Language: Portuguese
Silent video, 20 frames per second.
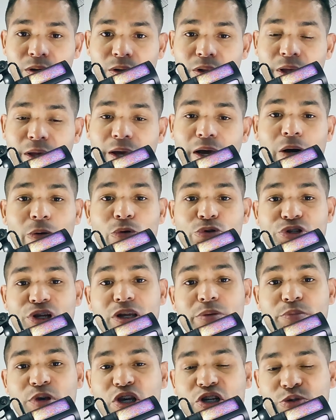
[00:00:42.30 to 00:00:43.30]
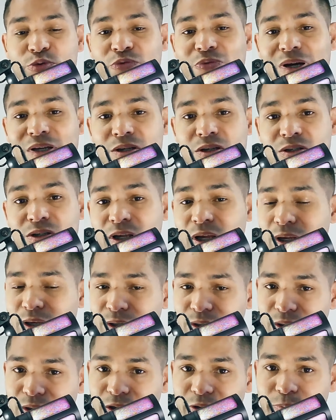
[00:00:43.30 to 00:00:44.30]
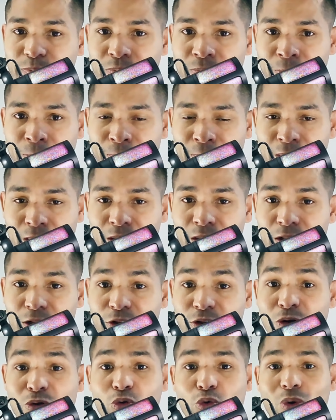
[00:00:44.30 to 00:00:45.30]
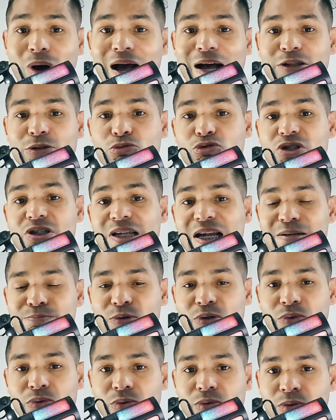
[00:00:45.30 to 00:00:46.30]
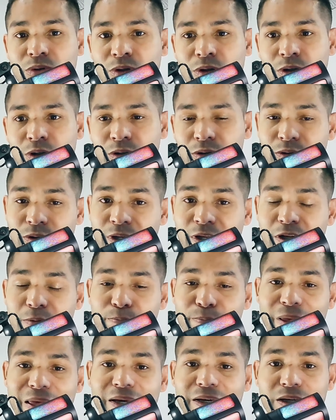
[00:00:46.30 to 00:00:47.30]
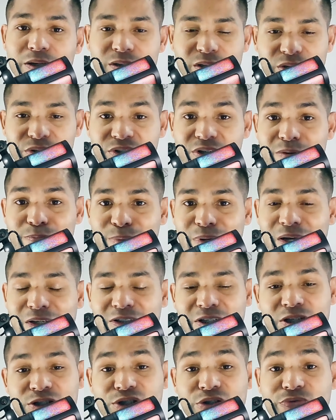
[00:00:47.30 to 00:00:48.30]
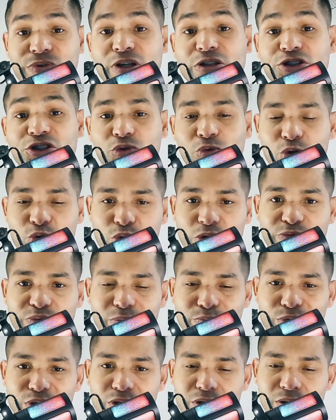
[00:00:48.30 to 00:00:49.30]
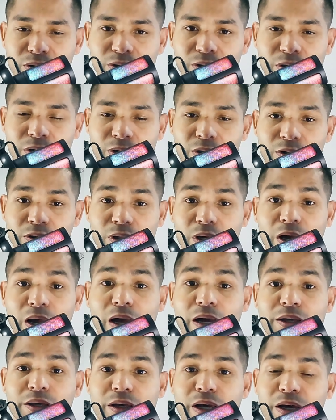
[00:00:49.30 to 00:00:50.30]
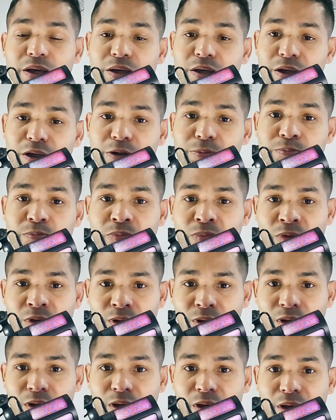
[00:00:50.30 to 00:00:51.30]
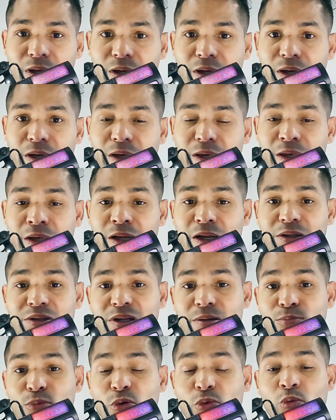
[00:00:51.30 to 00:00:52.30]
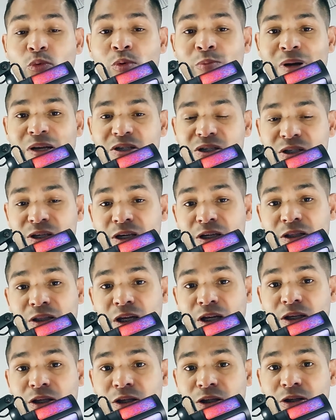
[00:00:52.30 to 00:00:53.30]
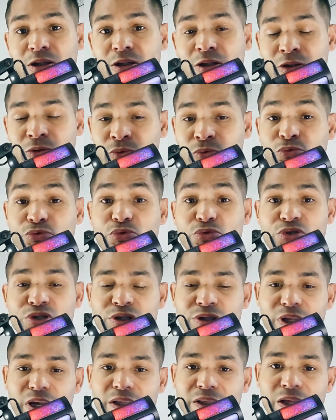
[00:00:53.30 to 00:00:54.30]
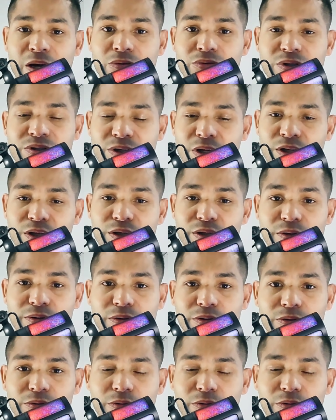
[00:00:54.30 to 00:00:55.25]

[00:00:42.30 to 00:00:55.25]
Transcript: né, aonde ele mesmo vai dizer que ele não guarda o sábado e ele pega esse dia para se divertir com a sua família. Tá? E aí é, ele atribui como uma seita e, e um dos internautas ali